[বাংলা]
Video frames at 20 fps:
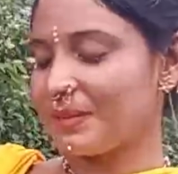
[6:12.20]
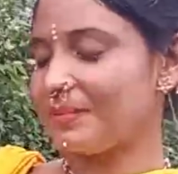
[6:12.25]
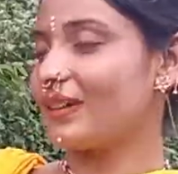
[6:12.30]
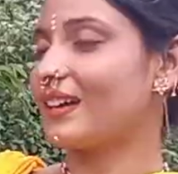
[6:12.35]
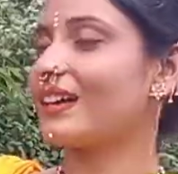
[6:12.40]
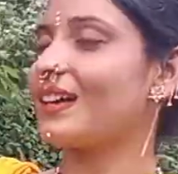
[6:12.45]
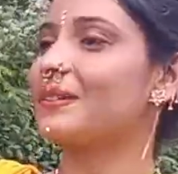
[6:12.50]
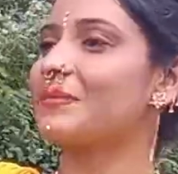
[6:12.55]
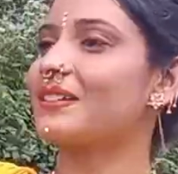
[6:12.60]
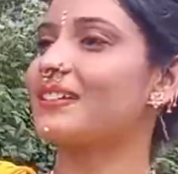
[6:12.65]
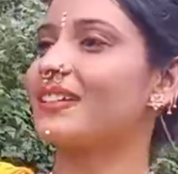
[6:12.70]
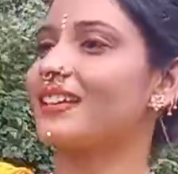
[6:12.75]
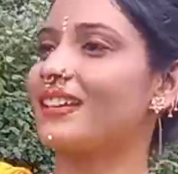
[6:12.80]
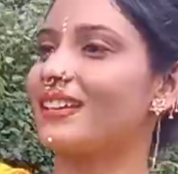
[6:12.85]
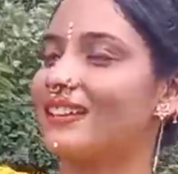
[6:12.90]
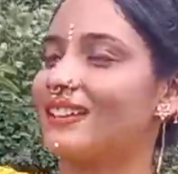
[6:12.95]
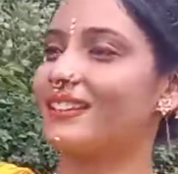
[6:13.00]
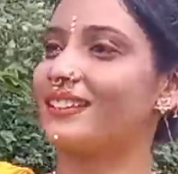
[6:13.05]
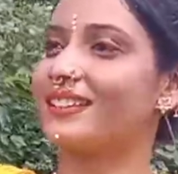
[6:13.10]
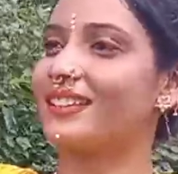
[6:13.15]
ভাগ আবার কে
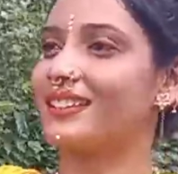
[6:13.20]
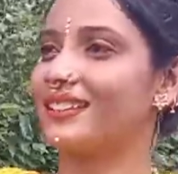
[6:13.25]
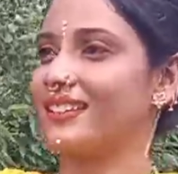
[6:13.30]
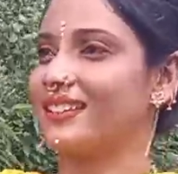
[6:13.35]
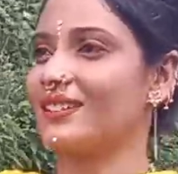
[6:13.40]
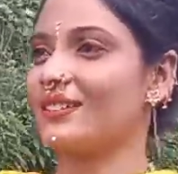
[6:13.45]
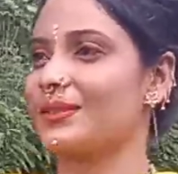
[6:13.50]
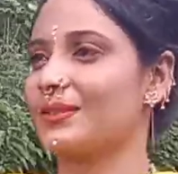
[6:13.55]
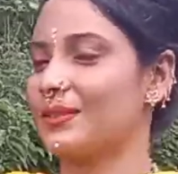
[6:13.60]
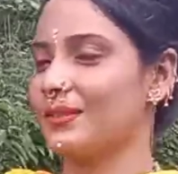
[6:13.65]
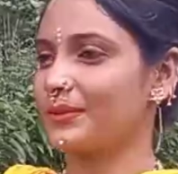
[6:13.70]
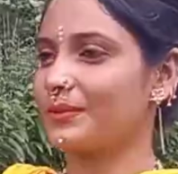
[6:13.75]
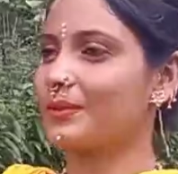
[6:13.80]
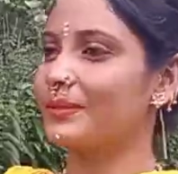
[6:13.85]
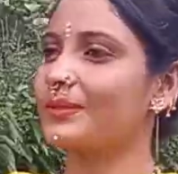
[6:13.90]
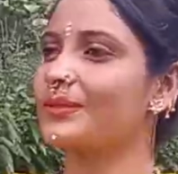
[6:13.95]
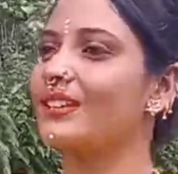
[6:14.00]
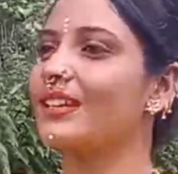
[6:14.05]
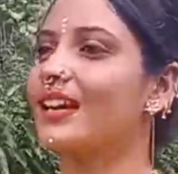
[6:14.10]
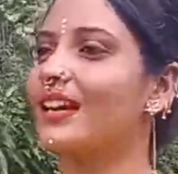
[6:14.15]
দিতে চায় মানে
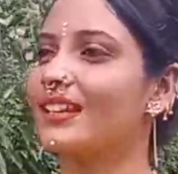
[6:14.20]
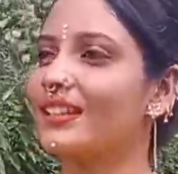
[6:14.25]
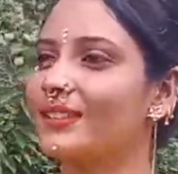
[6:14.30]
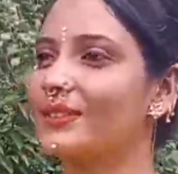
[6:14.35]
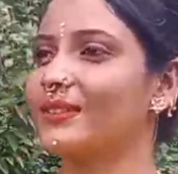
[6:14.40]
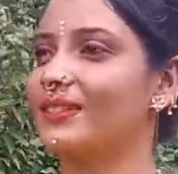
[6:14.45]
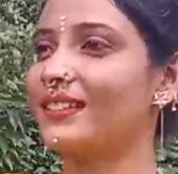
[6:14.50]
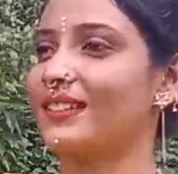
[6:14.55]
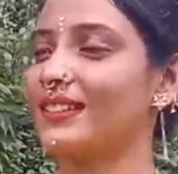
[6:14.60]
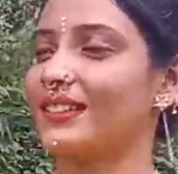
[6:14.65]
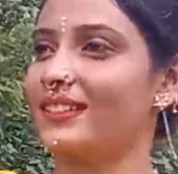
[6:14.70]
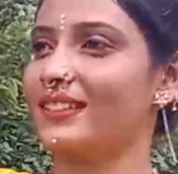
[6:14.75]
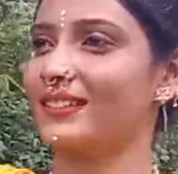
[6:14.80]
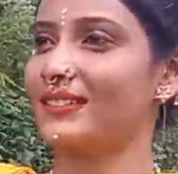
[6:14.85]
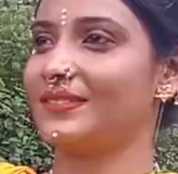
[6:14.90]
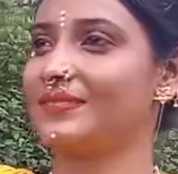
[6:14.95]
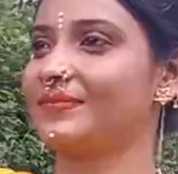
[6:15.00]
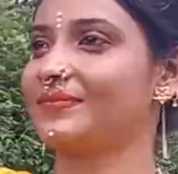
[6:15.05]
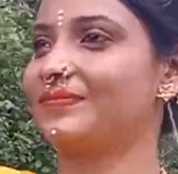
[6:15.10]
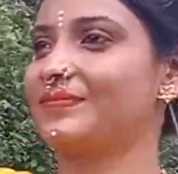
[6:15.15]
ওনারই তো দেয় না
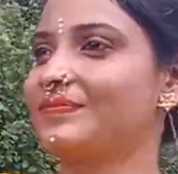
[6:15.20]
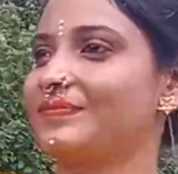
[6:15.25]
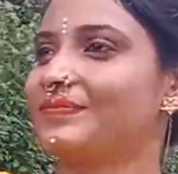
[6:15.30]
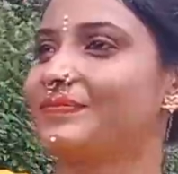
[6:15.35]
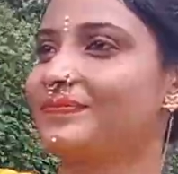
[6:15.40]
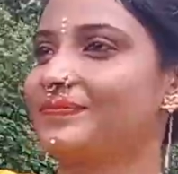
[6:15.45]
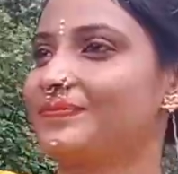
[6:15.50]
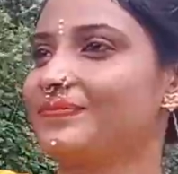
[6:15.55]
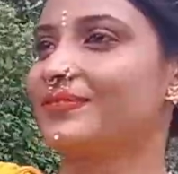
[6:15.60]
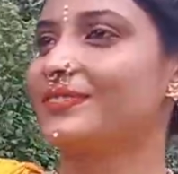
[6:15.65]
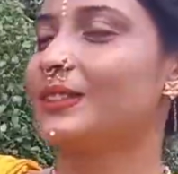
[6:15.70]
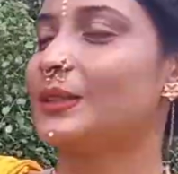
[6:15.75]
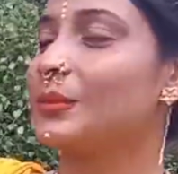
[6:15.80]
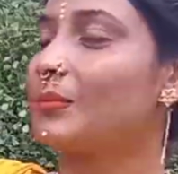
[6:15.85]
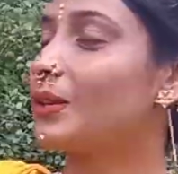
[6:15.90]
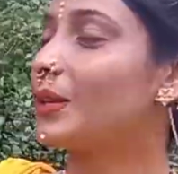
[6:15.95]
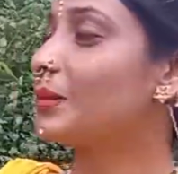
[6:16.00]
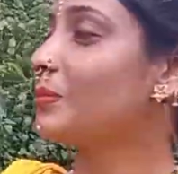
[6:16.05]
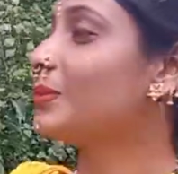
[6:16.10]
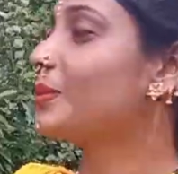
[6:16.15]
বুঝি নাই
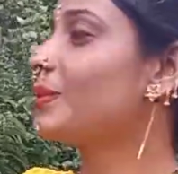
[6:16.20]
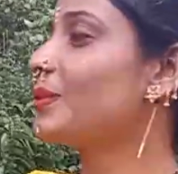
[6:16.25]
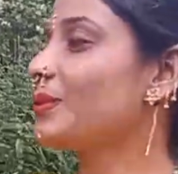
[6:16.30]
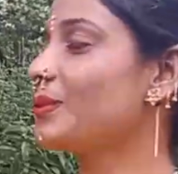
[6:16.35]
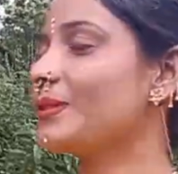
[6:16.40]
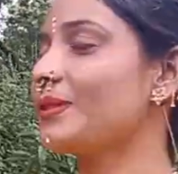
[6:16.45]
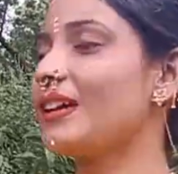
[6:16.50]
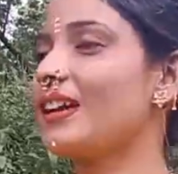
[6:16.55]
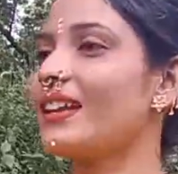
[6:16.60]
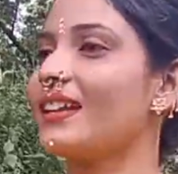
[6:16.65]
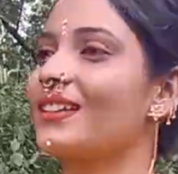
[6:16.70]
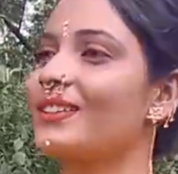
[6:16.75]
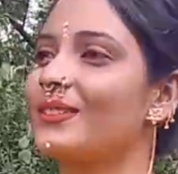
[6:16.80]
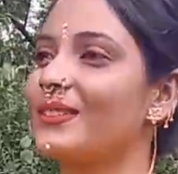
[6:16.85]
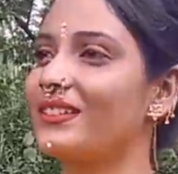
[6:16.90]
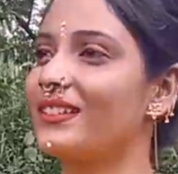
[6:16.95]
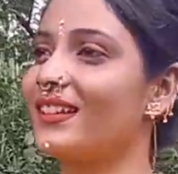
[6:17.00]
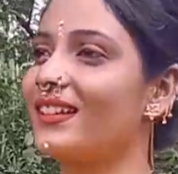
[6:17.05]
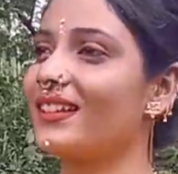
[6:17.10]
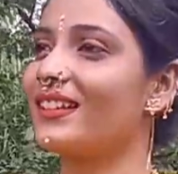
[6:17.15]
কোন ওনারই তো
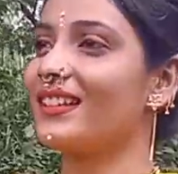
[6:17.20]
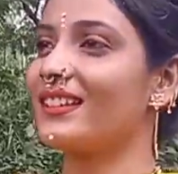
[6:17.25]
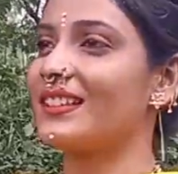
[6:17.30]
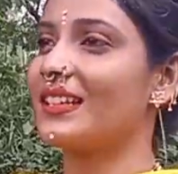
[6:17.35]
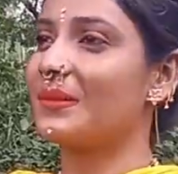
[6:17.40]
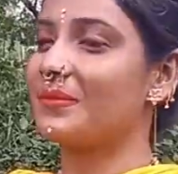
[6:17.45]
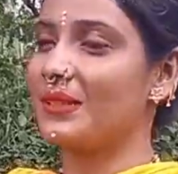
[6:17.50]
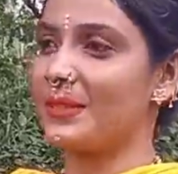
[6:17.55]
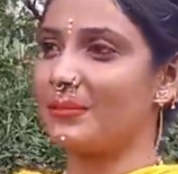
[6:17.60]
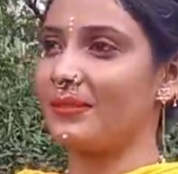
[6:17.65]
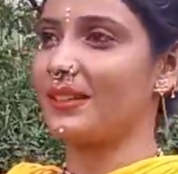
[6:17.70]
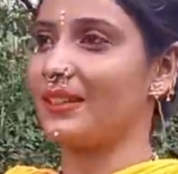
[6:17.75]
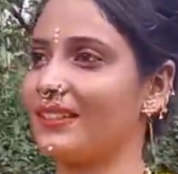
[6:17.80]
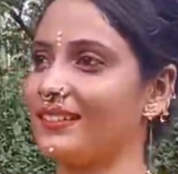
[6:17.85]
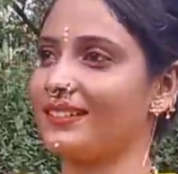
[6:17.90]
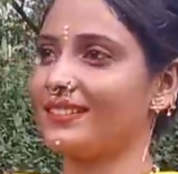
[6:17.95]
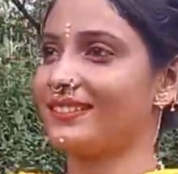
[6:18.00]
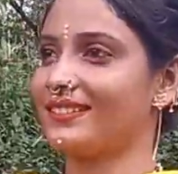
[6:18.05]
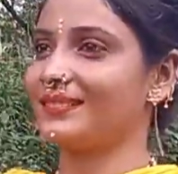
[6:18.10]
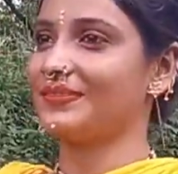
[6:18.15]
দেয় না জামার ভাগ
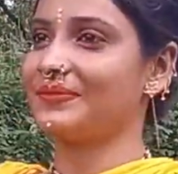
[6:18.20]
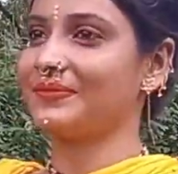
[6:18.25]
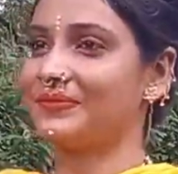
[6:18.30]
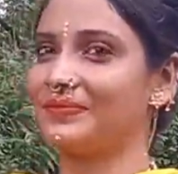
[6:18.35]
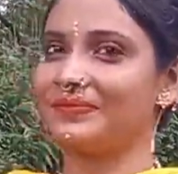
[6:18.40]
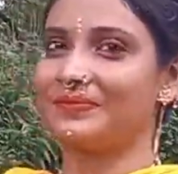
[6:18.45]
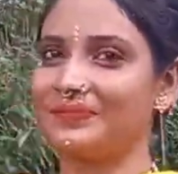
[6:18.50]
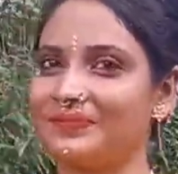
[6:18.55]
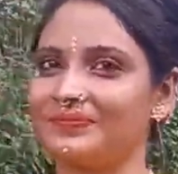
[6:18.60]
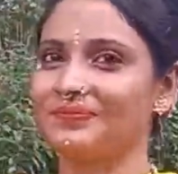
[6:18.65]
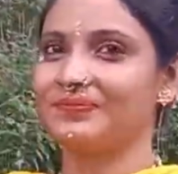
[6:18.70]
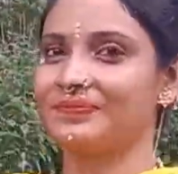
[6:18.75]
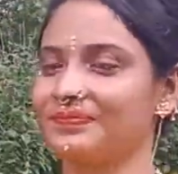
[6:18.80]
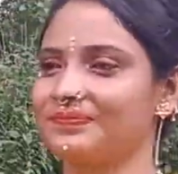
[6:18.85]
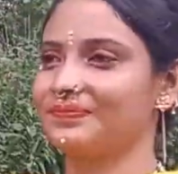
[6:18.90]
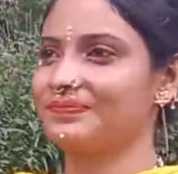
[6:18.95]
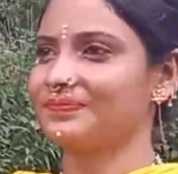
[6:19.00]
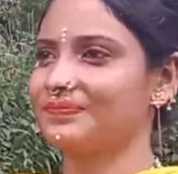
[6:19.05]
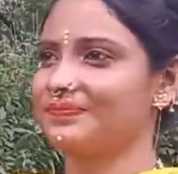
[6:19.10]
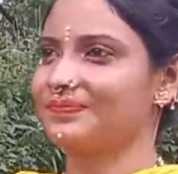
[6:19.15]
একা কিন্তু
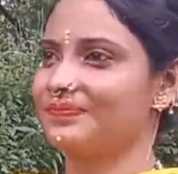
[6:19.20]
কেন